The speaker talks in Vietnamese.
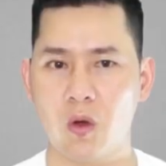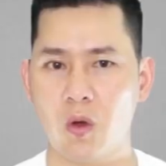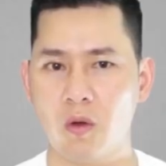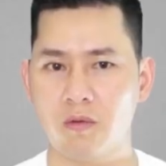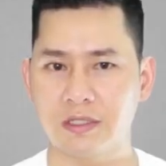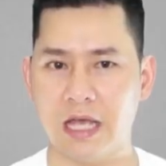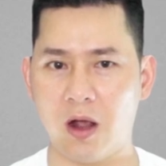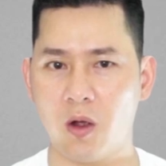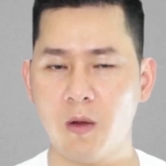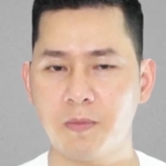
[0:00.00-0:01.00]
tô trả
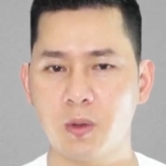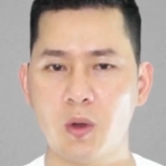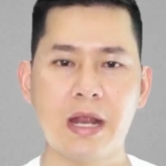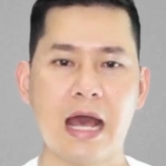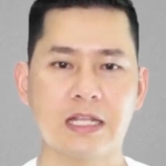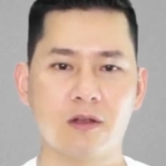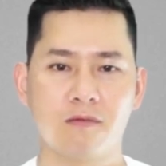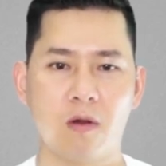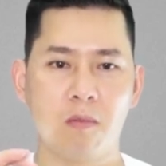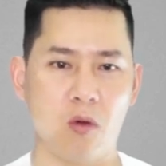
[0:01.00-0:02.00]
góp tối đa trong
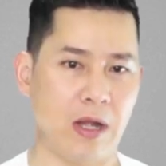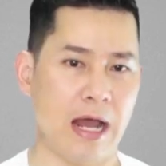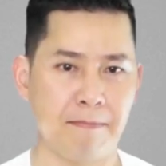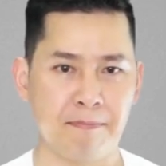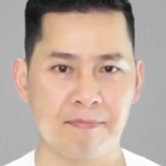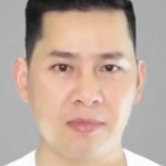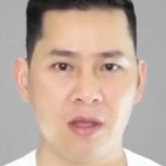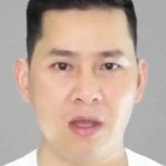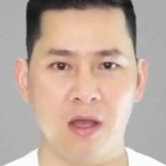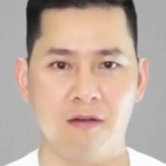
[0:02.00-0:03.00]
vòng một năm,
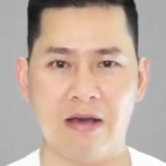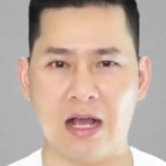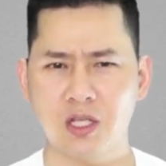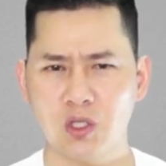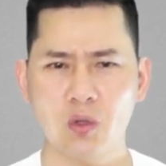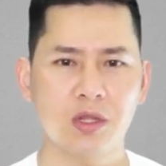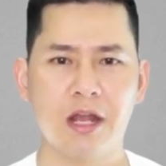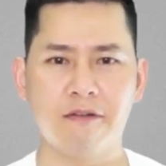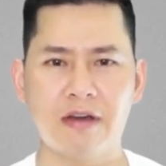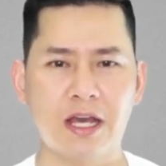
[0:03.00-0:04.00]
và cái số
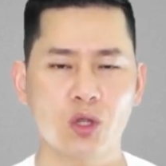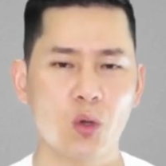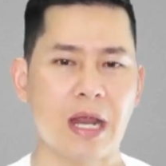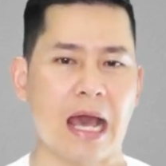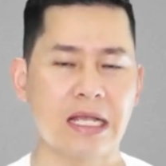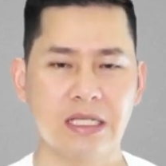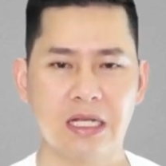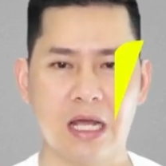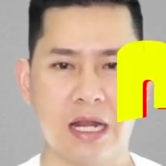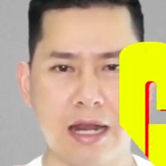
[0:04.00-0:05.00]
tiền vay tối đa chỉ
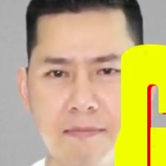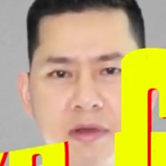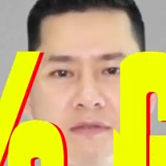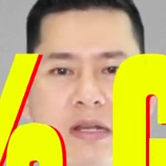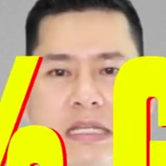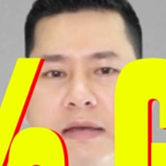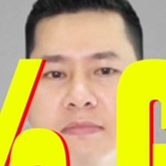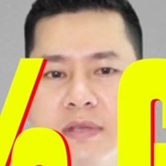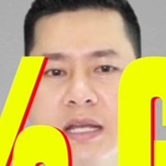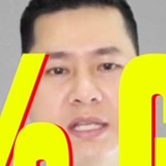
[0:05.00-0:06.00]
là năm mươi phần
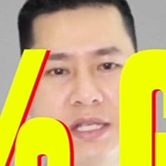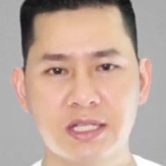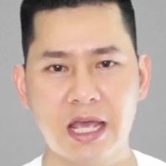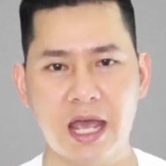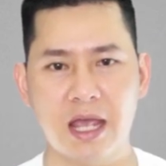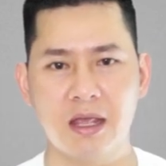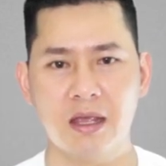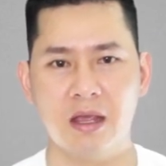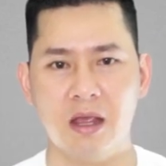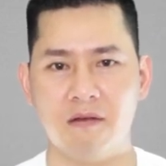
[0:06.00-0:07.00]
trăm giá trị xe,
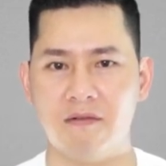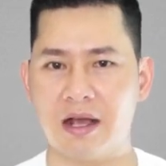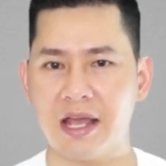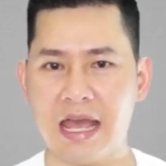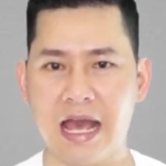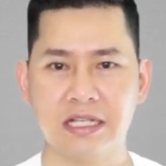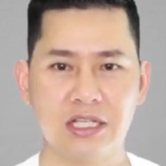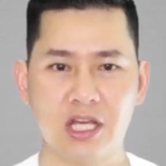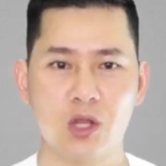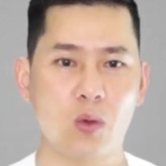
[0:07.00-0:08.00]
và khách hàng
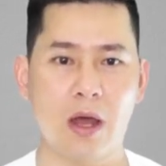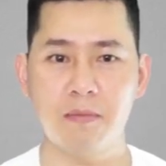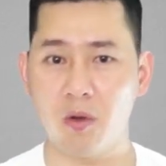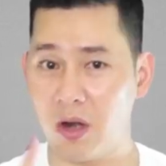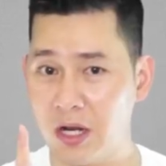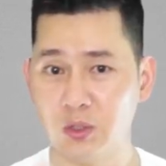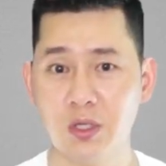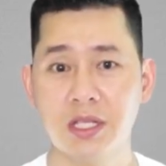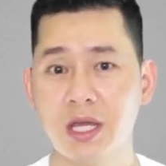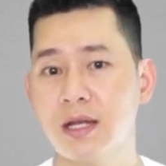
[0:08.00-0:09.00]
chỉ thanh toán một lần
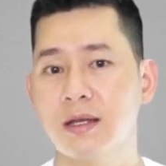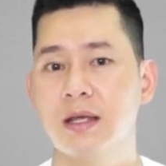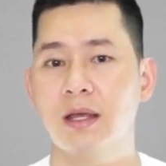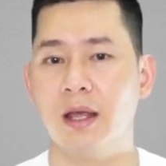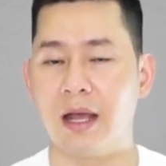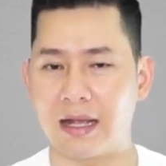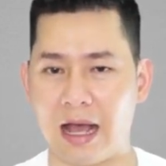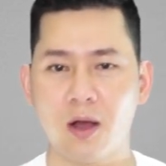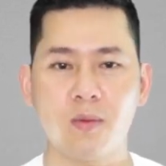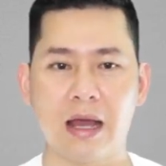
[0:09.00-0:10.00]
duy nhất
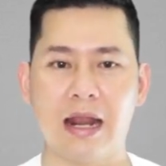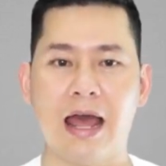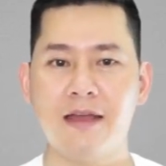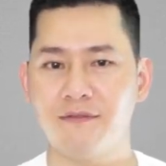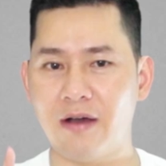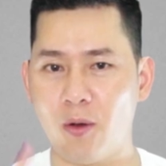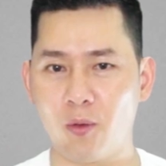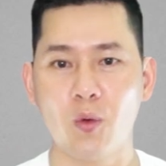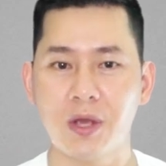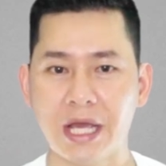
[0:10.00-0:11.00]
cả gốc cả lãi
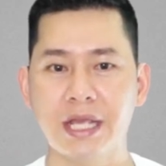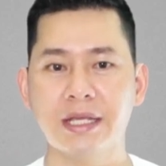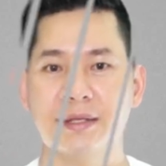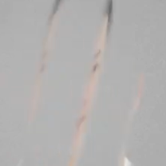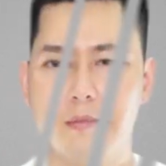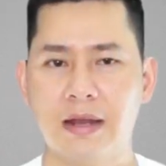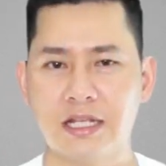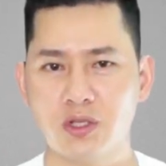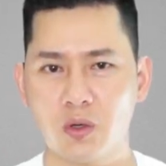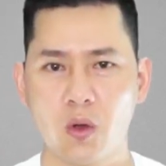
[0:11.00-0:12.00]
vào cuối kỳ.
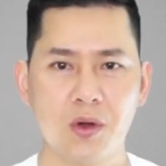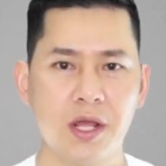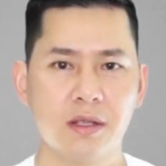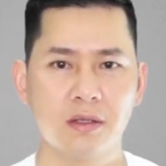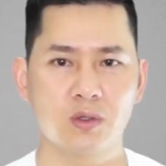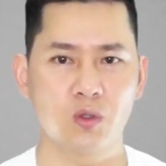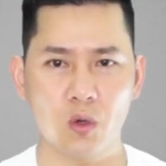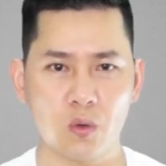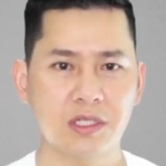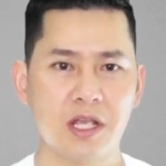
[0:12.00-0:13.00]
Lãi suất cố định
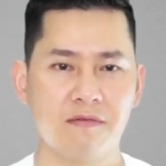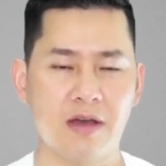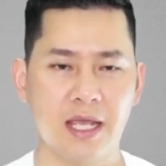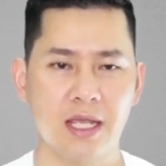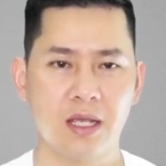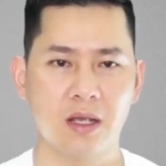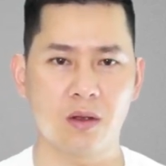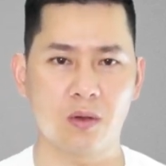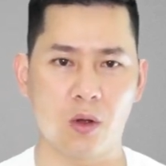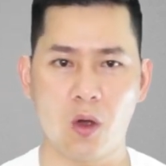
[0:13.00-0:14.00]
suốt quá trình vay
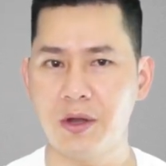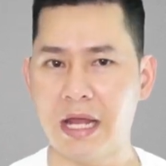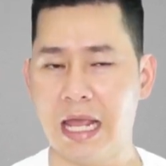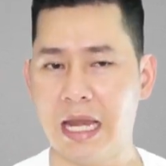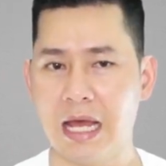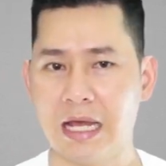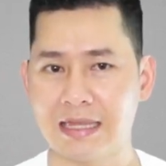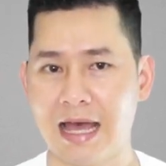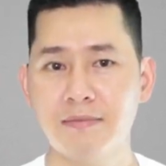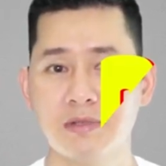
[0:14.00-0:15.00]
của gói này là
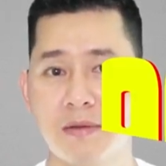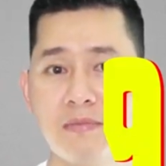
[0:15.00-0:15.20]
tám phẩy